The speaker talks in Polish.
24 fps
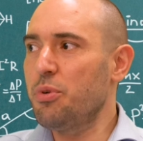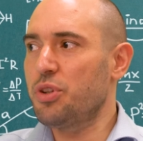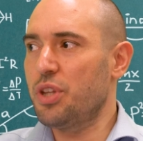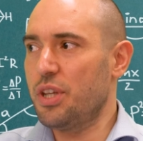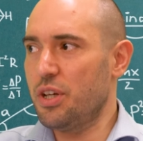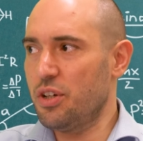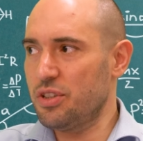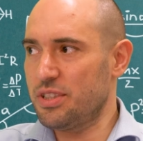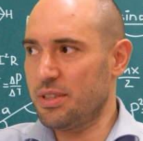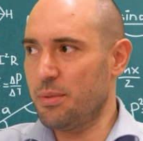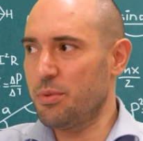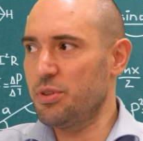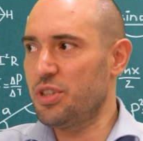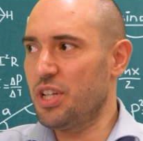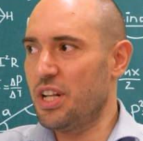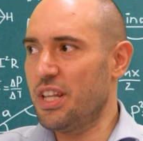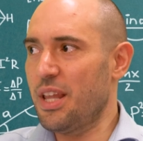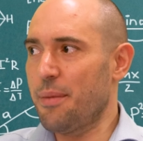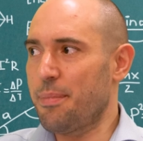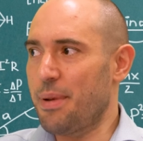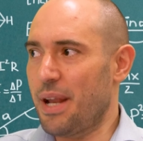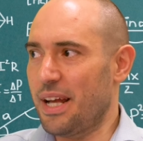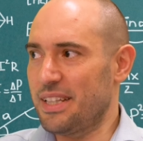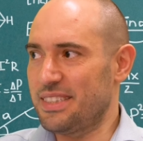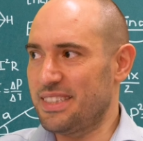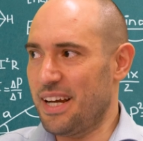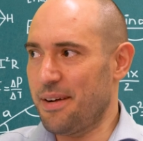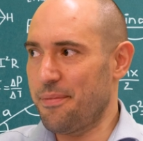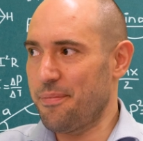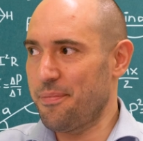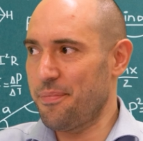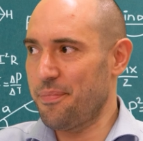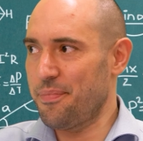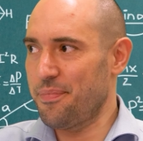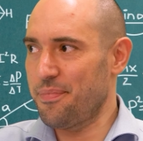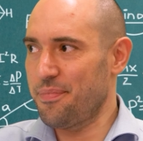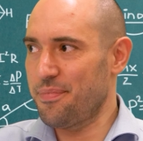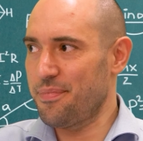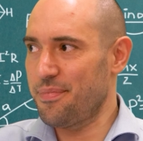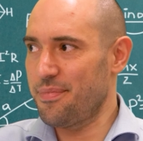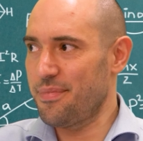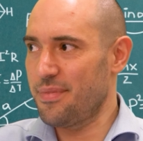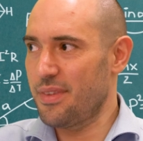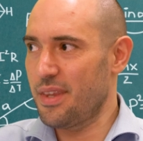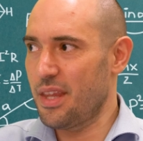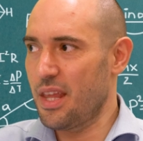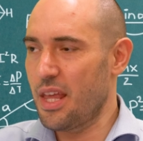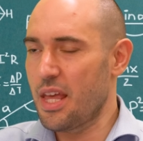była to jego samodzielna praca.
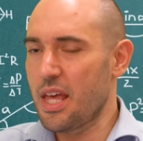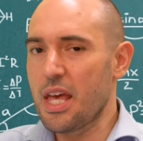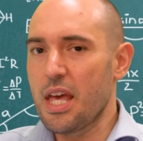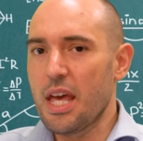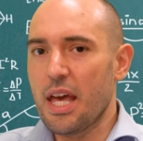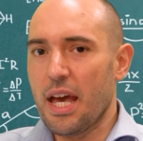Mhm.